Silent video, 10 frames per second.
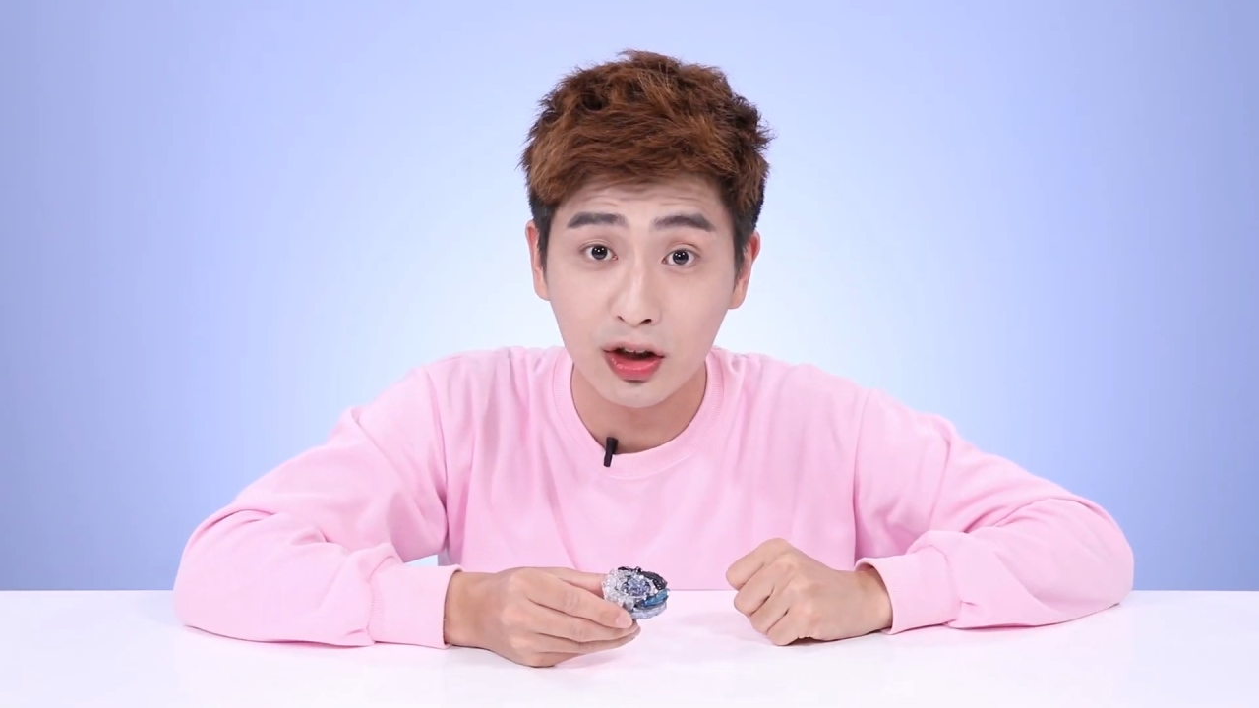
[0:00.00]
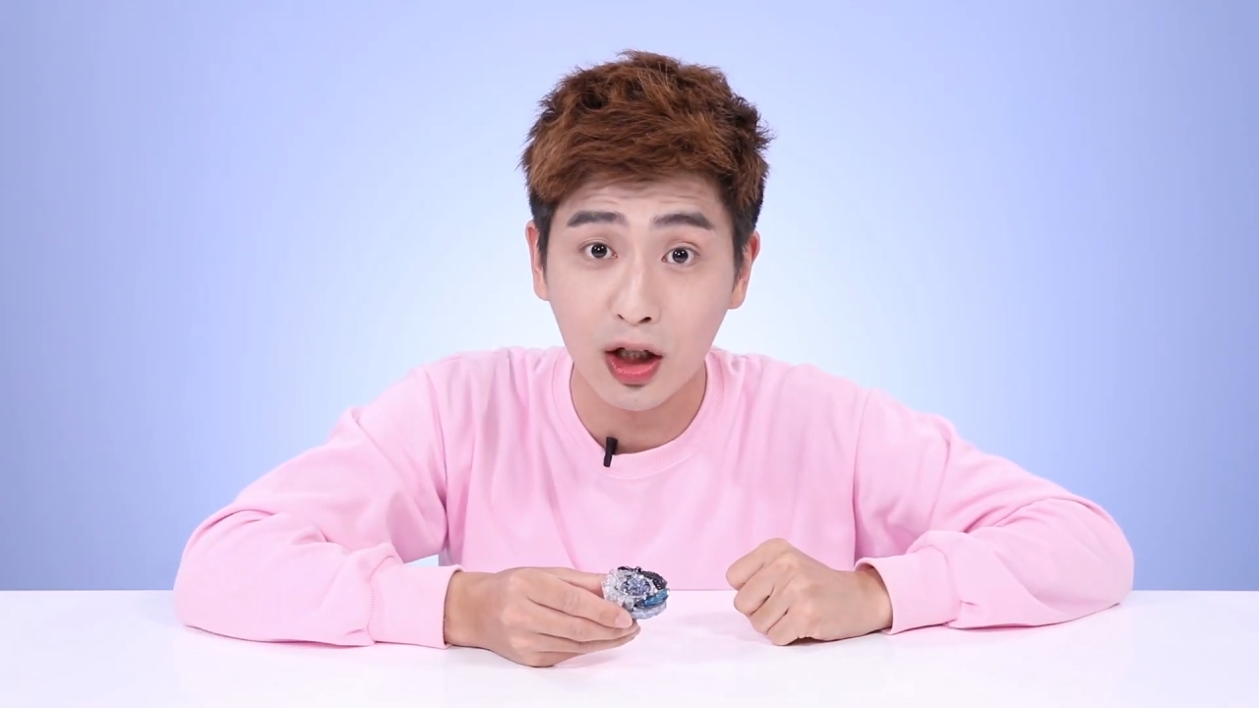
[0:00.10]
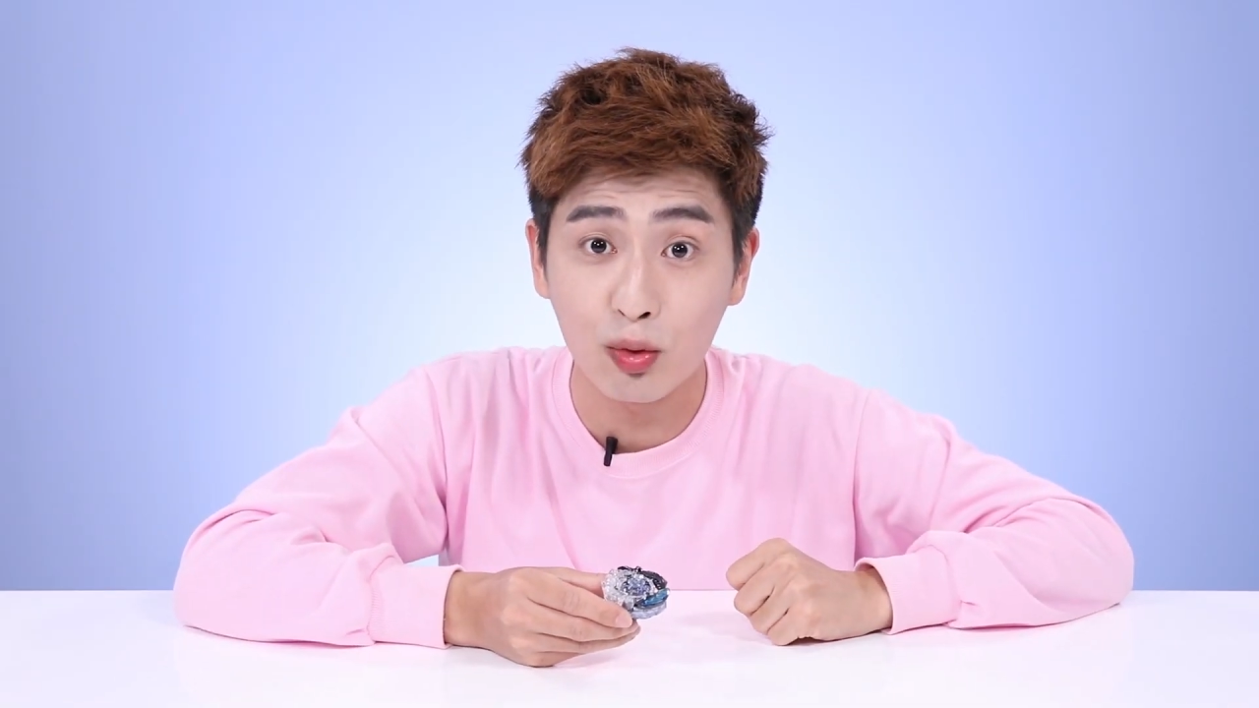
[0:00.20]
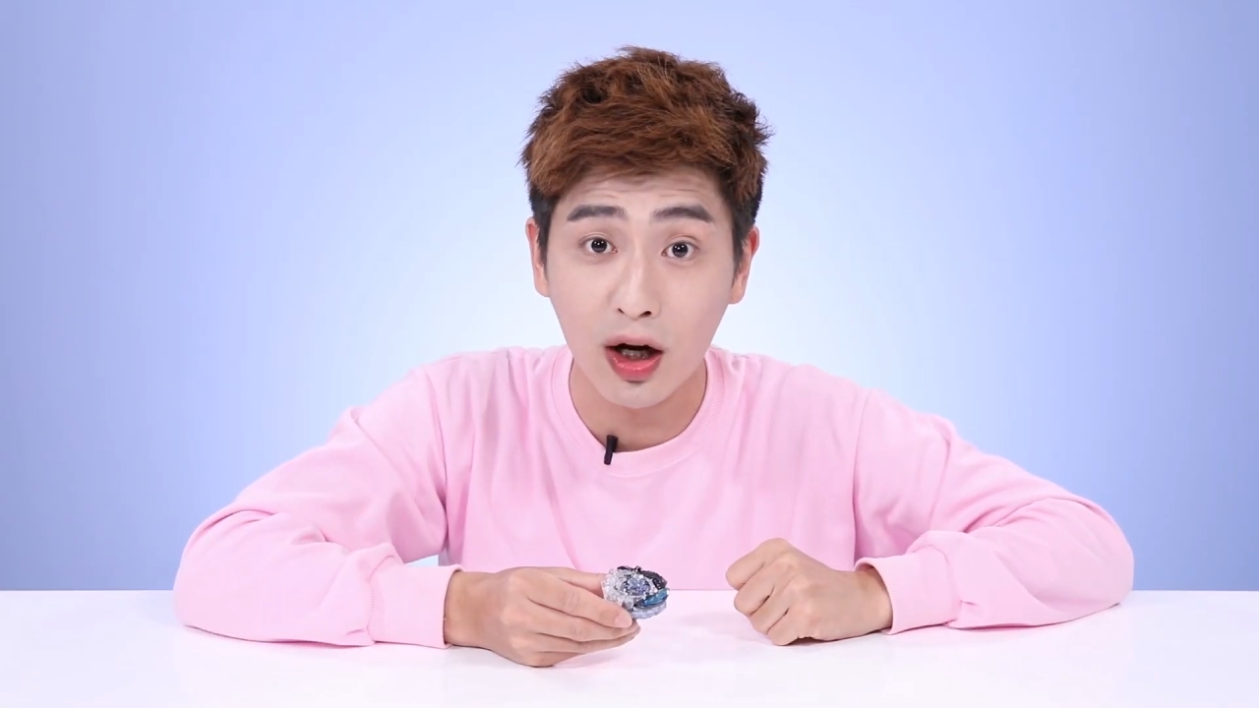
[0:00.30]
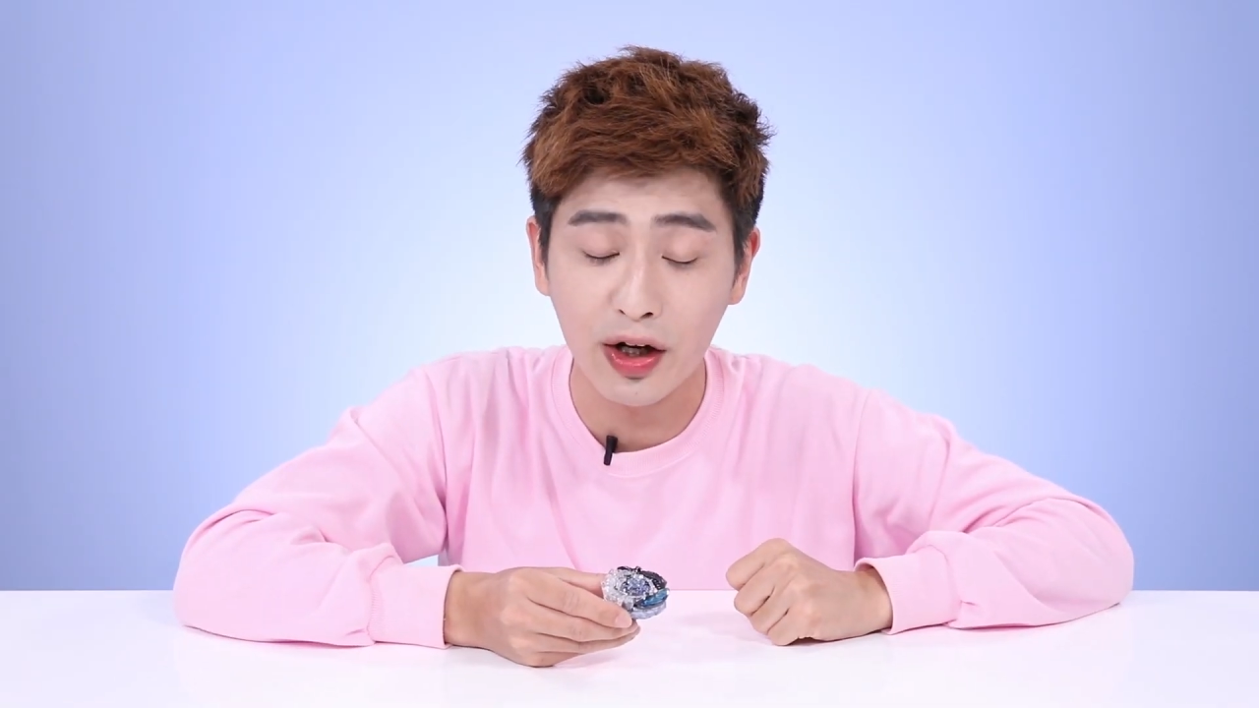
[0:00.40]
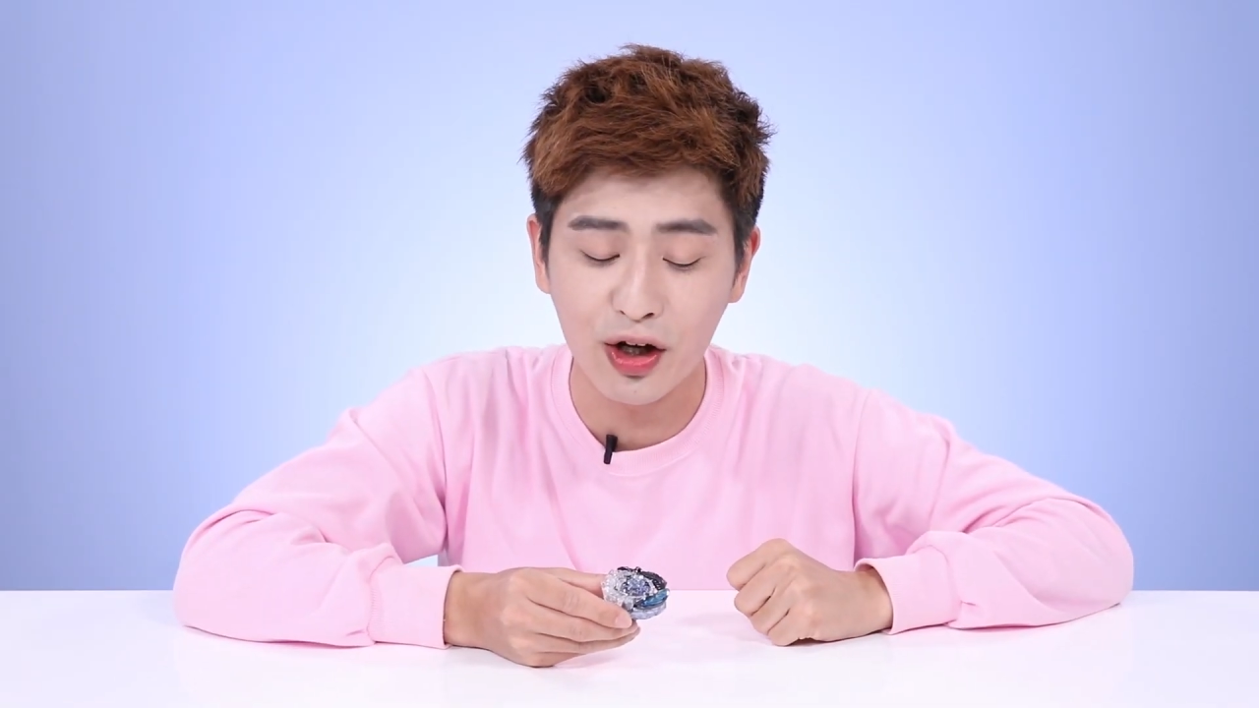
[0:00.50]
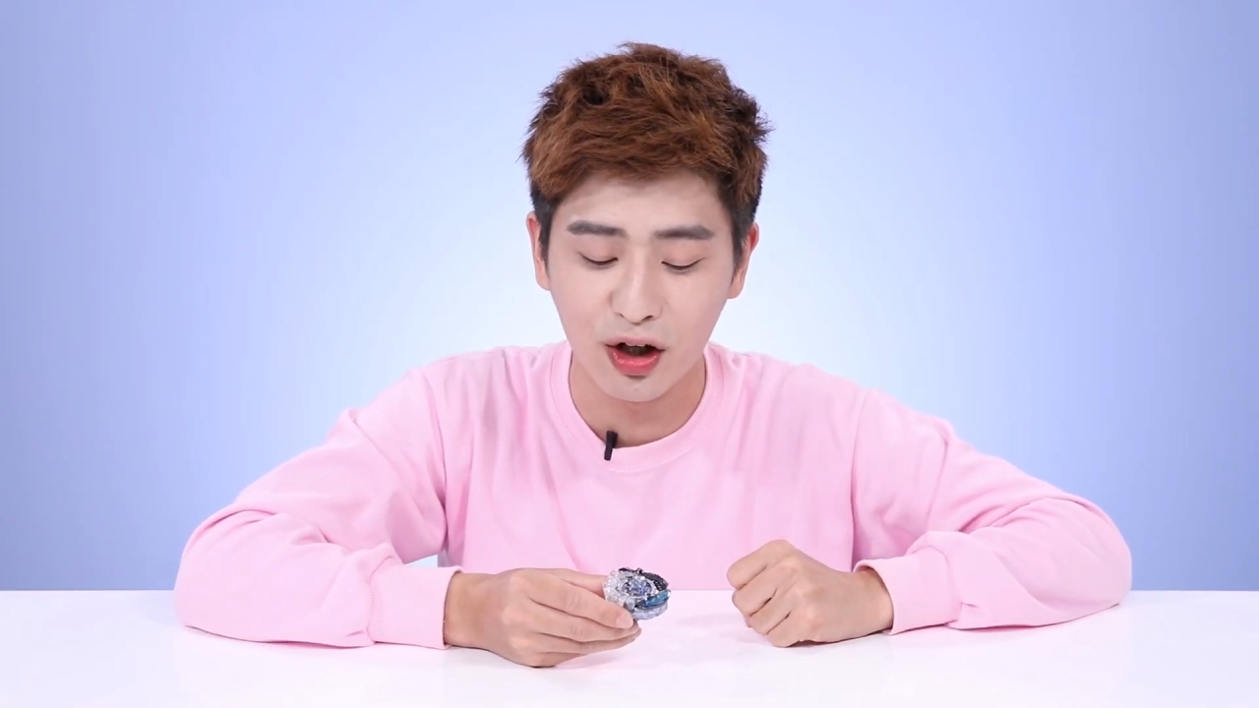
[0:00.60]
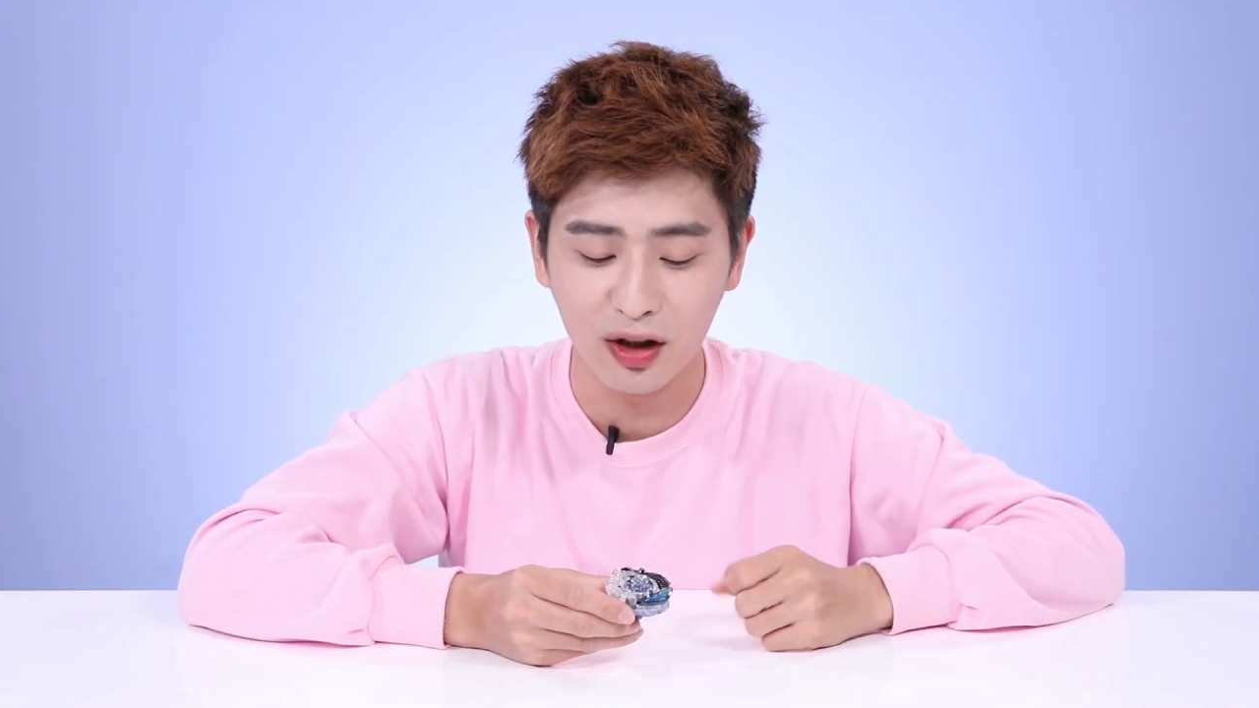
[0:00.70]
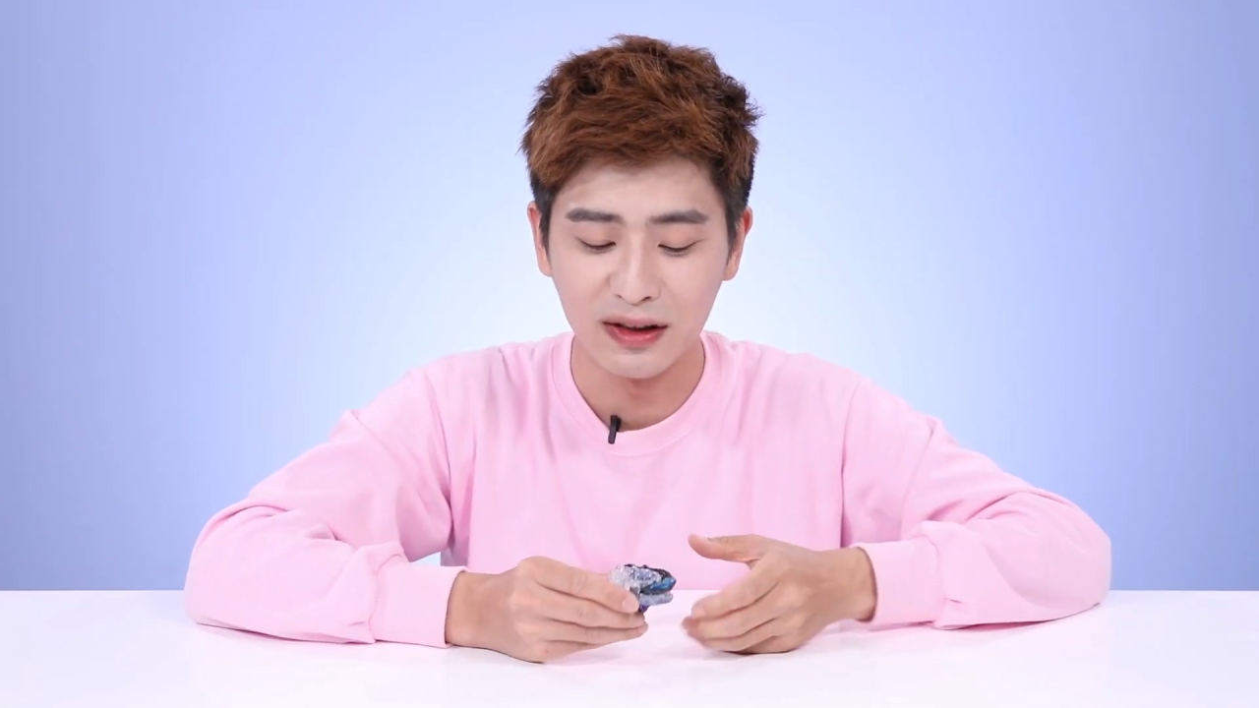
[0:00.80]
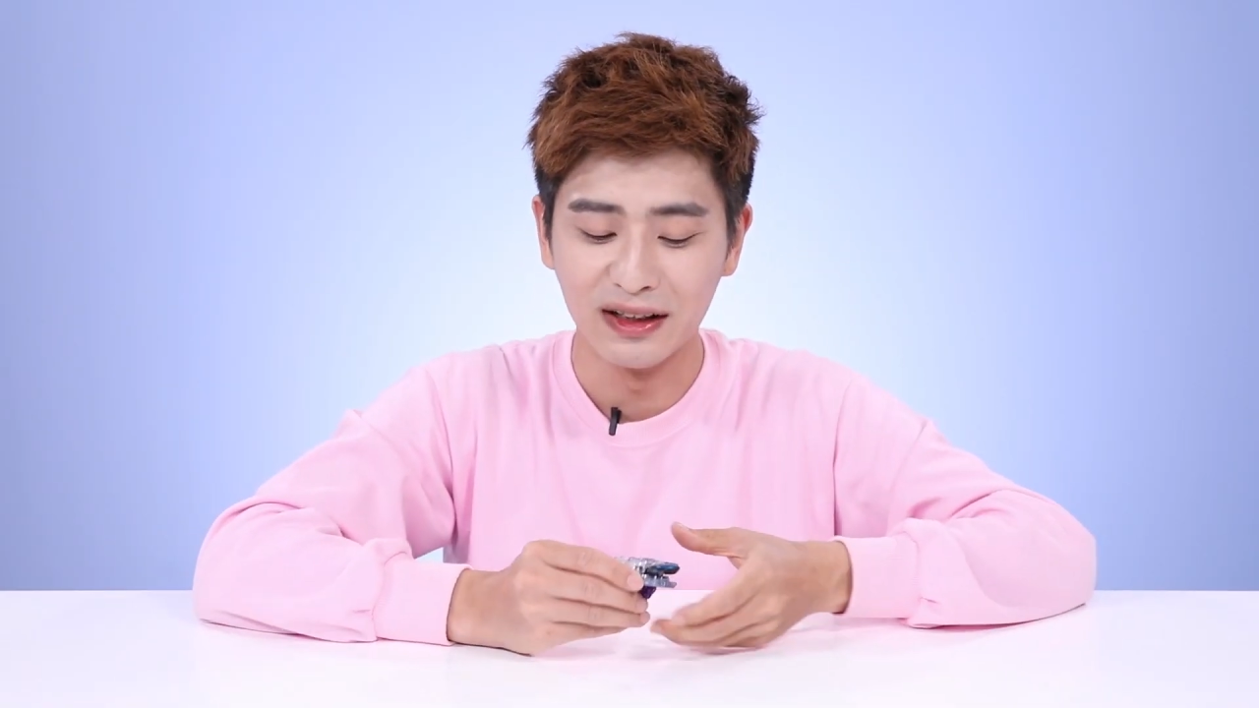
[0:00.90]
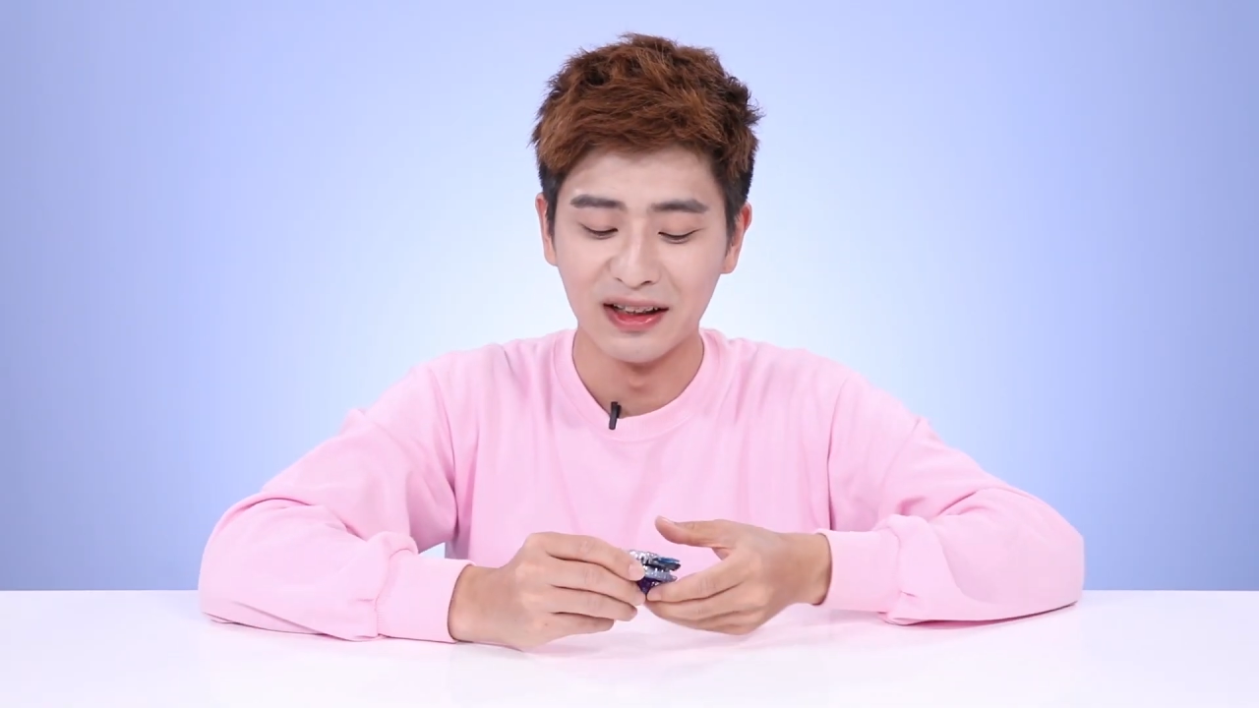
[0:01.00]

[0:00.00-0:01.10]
神奇哦？